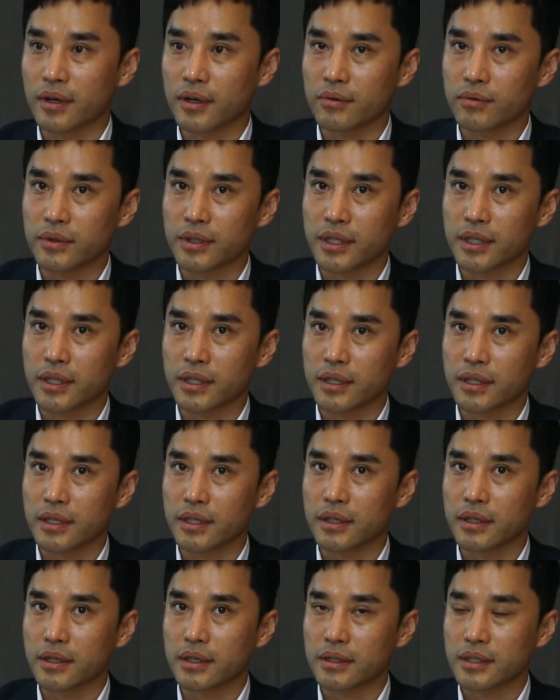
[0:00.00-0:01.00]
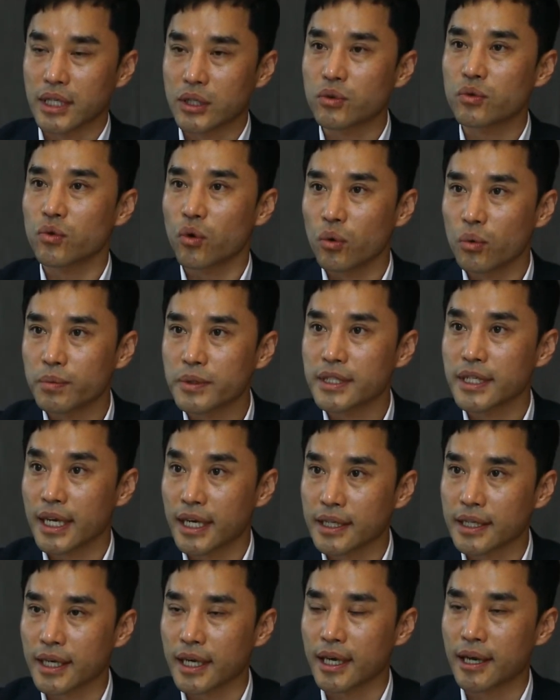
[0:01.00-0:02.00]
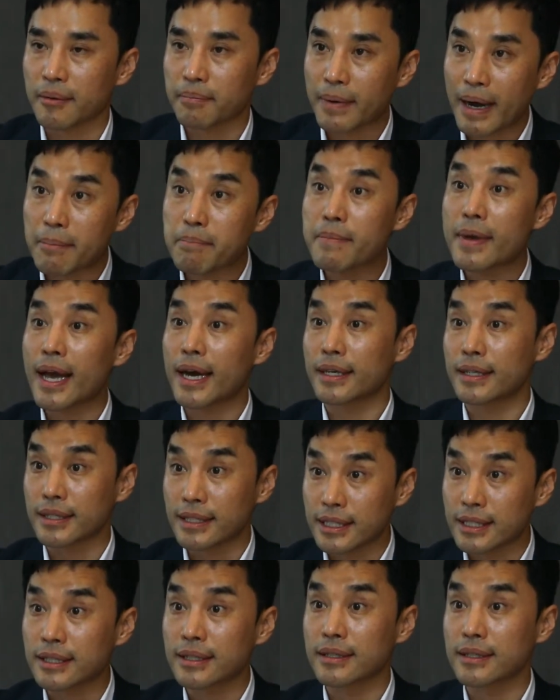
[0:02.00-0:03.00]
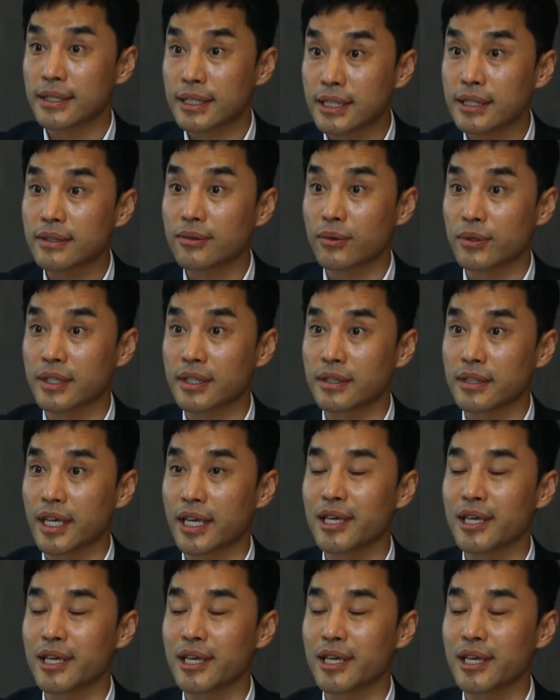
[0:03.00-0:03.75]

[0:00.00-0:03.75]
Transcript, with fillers: 우리 최종 소비자에게 판매하는 직종이신데,